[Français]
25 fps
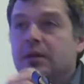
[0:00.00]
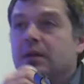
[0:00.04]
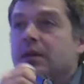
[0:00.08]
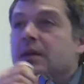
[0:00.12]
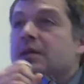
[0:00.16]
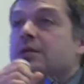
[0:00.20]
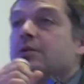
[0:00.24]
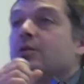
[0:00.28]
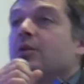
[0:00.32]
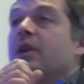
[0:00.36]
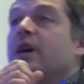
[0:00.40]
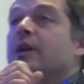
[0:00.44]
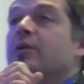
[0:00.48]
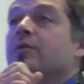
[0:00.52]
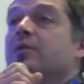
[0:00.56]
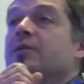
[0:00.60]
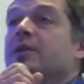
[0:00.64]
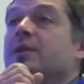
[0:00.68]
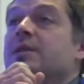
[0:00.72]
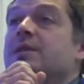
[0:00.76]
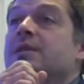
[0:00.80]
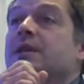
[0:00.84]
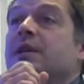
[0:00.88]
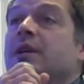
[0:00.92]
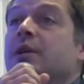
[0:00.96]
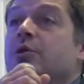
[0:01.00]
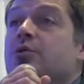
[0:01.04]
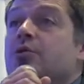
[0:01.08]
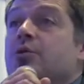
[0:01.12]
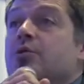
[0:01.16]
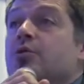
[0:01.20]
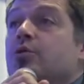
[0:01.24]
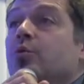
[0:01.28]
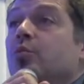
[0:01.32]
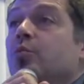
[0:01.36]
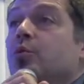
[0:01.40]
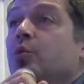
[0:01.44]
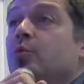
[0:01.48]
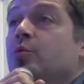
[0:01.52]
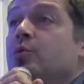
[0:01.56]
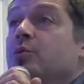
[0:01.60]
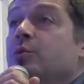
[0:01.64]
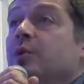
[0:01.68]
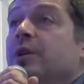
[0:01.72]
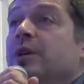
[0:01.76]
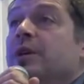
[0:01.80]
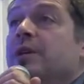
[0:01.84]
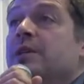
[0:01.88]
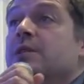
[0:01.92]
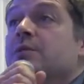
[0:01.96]
est-ce que la confiance, c'est quelque chose qu'on peut
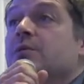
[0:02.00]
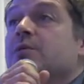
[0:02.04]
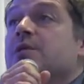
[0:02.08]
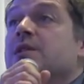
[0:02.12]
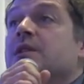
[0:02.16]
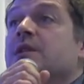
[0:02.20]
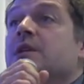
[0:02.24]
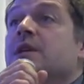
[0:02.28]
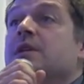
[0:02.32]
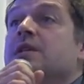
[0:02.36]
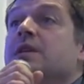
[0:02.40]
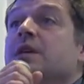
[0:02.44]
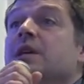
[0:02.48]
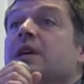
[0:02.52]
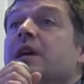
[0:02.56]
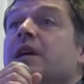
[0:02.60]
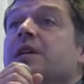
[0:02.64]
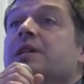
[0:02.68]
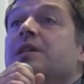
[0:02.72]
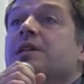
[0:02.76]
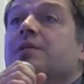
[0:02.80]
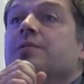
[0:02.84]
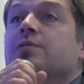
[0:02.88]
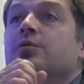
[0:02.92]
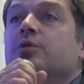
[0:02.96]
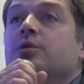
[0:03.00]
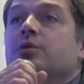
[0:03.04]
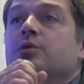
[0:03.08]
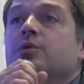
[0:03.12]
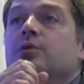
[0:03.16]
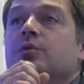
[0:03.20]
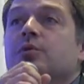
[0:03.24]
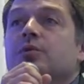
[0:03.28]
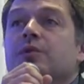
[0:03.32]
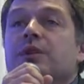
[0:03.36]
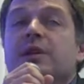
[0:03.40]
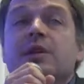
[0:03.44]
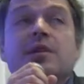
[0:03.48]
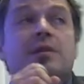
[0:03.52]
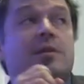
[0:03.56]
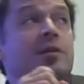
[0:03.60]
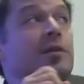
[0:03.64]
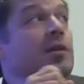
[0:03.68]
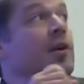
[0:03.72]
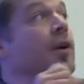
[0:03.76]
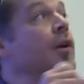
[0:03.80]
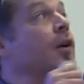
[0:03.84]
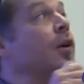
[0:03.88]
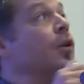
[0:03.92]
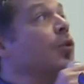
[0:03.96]
mesurer Est-ce qu'il y a un niveau de
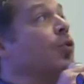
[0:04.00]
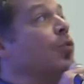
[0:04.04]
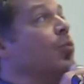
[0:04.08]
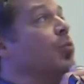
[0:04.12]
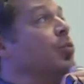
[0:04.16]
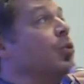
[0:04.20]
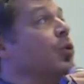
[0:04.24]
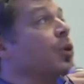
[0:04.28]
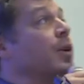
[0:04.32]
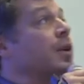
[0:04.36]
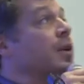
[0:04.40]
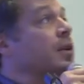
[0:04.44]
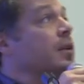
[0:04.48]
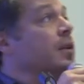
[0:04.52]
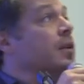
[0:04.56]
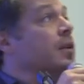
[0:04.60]
confiance qu'on pourrait,